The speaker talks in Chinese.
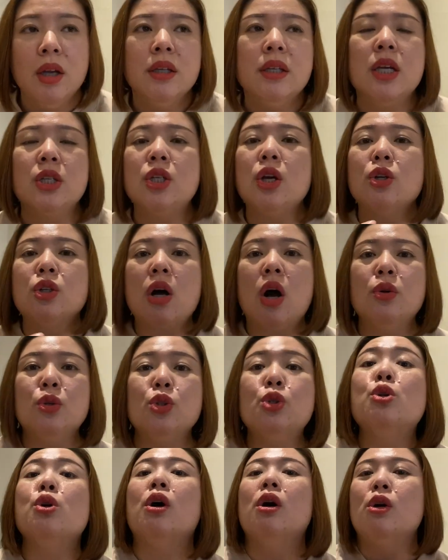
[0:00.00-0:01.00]
也是要靠你
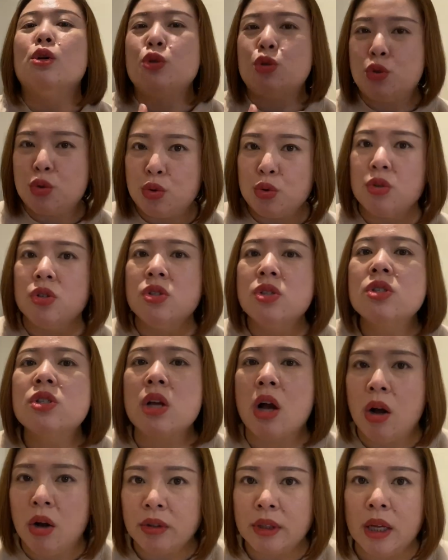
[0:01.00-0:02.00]
去寻
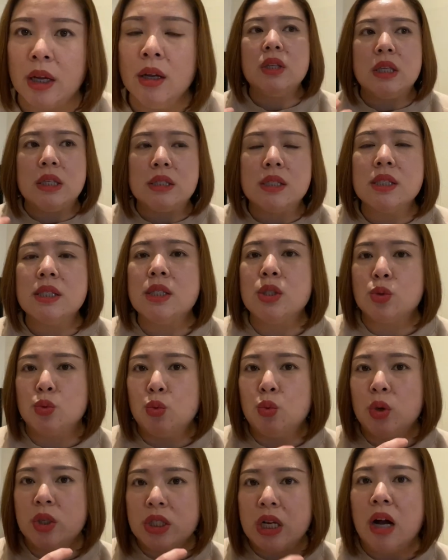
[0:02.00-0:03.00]
找的。你自己如
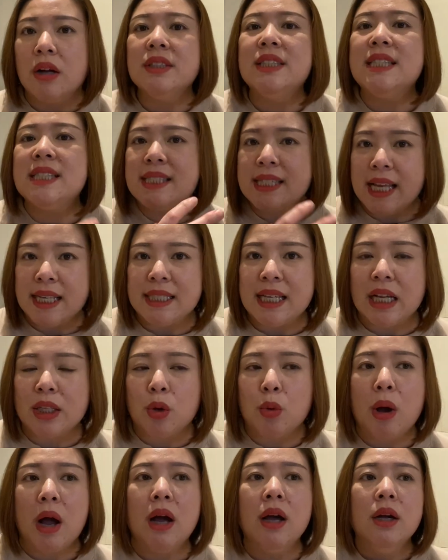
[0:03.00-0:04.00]
果长期在家的
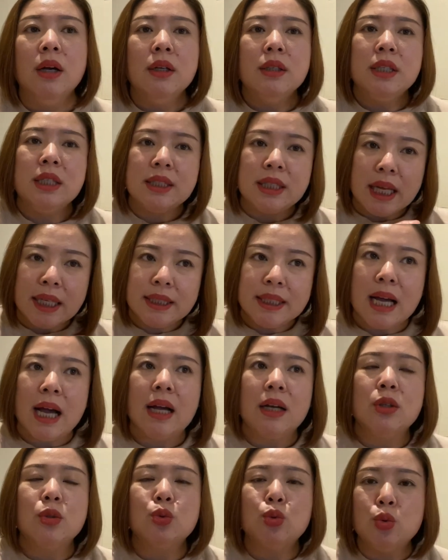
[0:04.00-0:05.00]
话，你在
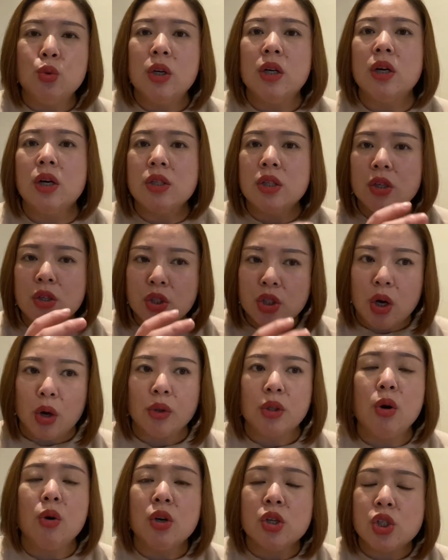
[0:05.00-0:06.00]
家如何能找
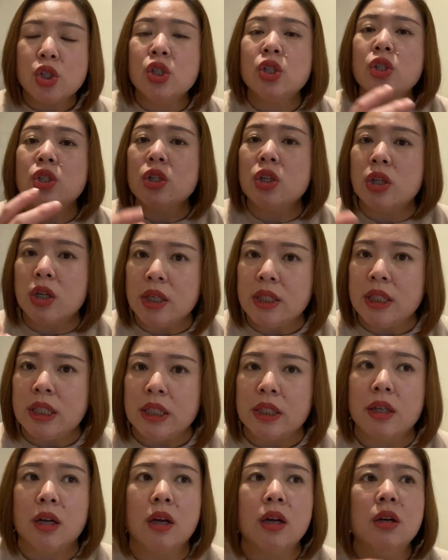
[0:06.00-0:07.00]
到适合你
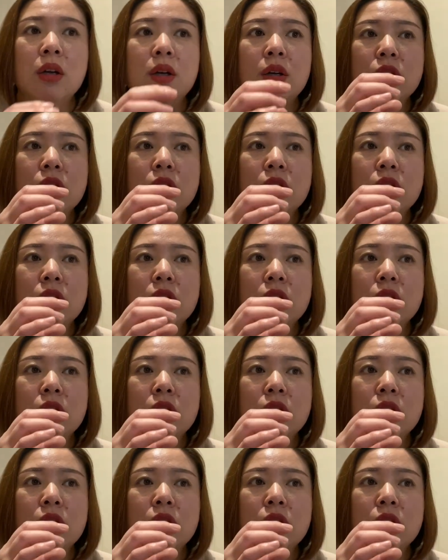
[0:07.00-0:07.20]
的？